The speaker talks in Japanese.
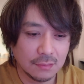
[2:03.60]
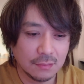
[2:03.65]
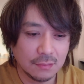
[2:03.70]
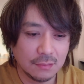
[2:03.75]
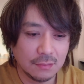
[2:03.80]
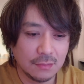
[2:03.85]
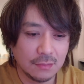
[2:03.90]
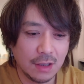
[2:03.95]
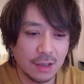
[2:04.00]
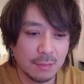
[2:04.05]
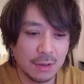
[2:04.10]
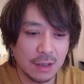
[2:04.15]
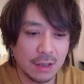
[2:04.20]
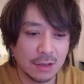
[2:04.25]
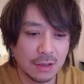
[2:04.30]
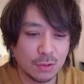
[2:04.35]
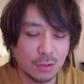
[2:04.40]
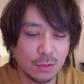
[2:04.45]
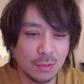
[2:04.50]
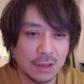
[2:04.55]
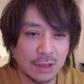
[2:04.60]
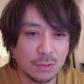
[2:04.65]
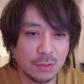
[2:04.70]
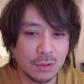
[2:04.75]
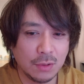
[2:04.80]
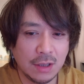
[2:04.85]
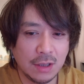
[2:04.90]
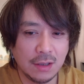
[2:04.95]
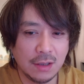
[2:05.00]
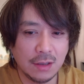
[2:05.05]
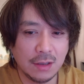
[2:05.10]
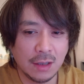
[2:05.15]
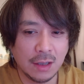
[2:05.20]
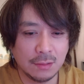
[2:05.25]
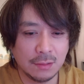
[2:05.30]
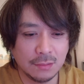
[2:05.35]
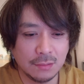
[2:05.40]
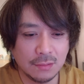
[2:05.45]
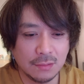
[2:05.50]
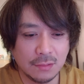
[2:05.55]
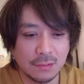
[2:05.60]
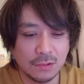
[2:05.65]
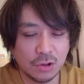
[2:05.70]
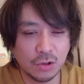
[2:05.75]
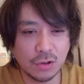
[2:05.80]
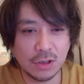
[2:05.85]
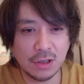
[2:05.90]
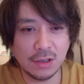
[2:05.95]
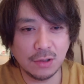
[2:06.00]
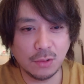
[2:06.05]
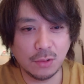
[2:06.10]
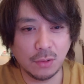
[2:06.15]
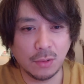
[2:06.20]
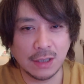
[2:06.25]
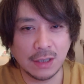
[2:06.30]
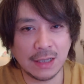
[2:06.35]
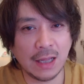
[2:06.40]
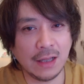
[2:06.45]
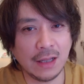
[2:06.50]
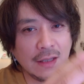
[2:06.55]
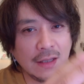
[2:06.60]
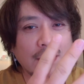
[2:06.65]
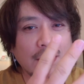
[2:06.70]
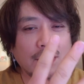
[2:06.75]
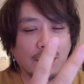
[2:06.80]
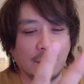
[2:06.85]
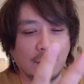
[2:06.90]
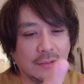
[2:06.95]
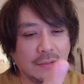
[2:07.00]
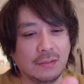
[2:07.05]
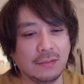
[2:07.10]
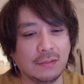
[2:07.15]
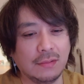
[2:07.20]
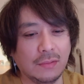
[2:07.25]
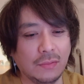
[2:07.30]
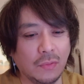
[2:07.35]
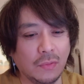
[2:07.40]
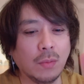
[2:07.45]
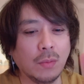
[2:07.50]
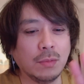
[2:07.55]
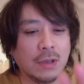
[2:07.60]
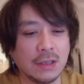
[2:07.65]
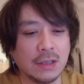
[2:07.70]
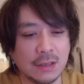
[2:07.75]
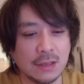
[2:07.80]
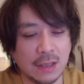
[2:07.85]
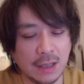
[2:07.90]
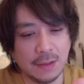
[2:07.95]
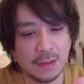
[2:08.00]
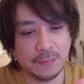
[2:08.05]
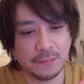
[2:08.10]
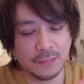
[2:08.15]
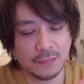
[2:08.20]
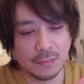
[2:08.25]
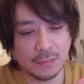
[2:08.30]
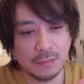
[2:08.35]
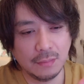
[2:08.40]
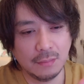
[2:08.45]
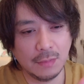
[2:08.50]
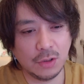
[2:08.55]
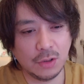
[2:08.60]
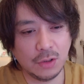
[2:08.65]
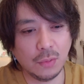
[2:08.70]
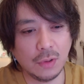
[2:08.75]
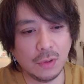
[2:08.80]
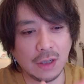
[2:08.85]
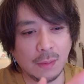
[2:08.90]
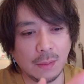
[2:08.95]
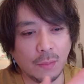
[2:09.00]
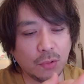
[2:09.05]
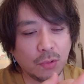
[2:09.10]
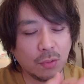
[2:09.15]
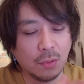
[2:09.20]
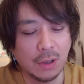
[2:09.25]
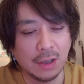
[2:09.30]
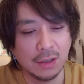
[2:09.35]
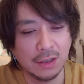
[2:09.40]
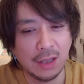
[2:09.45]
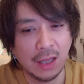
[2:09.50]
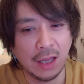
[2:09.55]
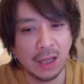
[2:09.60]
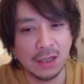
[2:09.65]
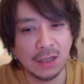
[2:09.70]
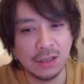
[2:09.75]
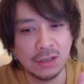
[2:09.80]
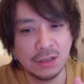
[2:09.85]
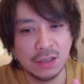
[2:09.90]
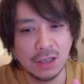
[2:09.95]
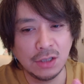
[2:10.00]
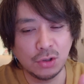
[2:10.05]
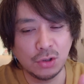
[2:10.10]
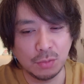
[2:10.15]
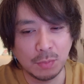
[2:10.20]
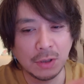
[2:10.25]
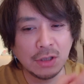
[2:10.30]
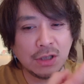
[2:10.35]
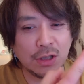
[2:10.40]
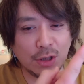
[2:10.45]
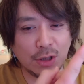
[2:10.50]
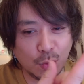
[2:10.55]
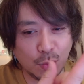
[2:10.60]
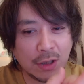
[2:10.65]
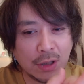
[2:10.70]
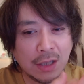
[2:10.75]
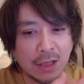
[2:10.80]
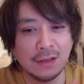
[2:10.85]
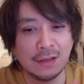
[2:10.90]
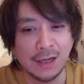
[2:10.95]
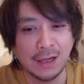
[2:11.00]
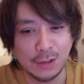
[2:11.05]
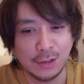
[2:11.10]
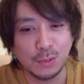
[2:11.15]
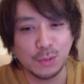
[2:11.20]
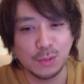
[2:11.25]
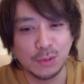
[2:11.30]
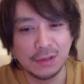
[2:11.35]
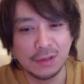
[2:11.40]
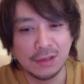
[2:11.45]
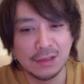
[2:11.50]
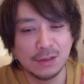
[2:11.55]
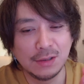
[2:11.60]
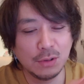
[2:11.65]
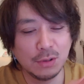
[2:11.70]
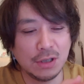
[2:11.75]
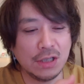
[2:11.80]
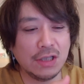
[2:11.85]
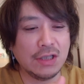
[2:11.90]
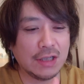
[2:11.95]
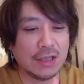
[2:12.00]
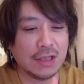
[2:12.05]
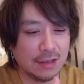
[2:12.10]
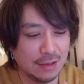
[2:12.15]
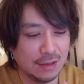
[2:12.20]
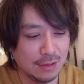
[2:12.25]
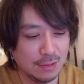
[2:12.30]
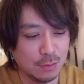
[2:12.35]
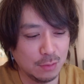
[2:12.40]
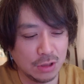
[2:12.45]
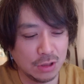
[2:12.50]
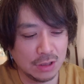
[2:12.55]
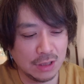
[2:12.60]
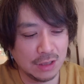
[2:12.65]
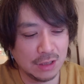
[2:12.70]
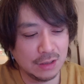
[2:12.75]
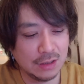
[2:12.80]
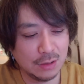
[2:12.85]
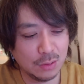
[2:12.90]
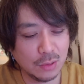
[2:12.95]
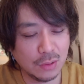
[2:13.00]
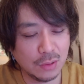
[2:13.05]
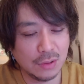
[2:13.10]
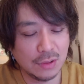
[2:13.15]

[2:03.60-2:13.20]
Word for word: で、まあ、その後に、あの、主人公が3人のホームレスで、まあ、1人が元競輪選手、まあ、自称なんだけど、銀ちゃんっていうおじさんと、